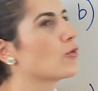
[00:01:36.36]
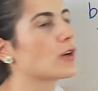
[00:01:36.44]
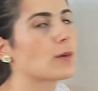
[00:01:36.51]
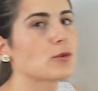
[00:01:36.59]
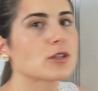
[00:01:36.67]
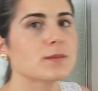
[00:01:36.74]

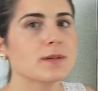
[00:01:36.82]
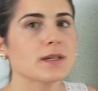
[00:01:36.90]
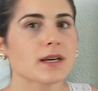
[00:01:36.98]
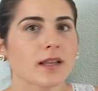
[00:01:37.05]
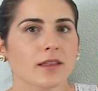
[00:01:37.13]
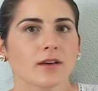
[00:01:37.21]
una
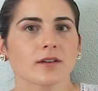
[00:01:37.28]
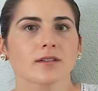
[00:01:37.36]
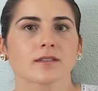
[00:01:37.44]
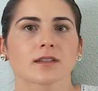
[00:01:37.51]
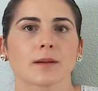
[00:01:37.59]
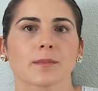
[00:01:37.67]

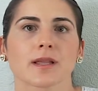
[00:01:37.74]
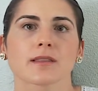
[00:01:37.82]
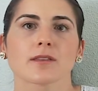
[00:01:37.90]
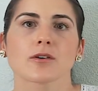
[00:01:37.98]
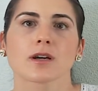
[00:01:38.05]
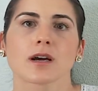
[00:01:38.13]
multiplicación,
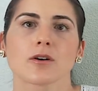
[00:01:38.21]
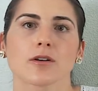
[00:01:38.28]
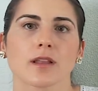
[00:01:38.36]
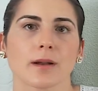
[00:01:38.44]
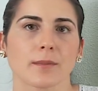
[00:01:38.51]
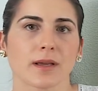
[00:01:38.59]
también tengo que
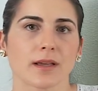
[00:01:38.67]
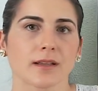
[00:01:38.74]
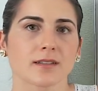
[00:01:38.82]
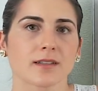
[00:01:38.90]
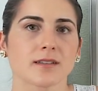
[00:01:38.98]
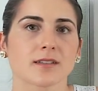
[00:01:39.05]
acordarme
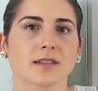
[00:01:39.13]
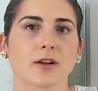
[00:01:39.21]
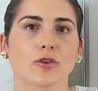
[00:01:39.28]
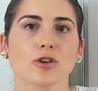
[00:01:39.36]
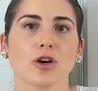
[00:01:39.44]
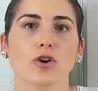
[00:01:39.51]
que se
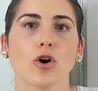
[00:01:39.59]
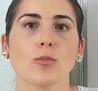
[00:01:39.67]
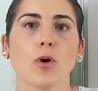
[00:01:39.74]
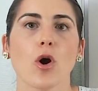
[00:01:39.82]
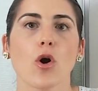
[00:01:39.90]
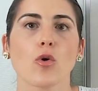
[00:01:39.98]
desarrolla
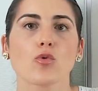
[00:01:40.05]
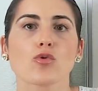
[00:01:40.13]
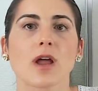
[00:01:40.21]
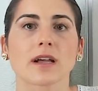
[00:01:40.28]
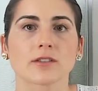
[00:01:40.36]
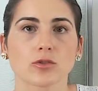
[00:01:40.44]
como
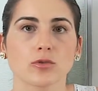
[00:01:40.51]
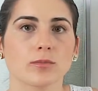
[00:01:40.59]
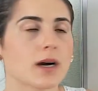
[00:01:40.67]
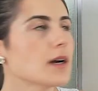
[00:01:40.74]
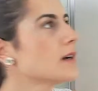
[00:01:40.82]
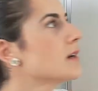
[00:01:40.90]
una
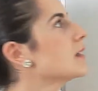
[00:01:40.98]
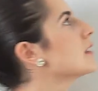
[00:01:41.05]
suma.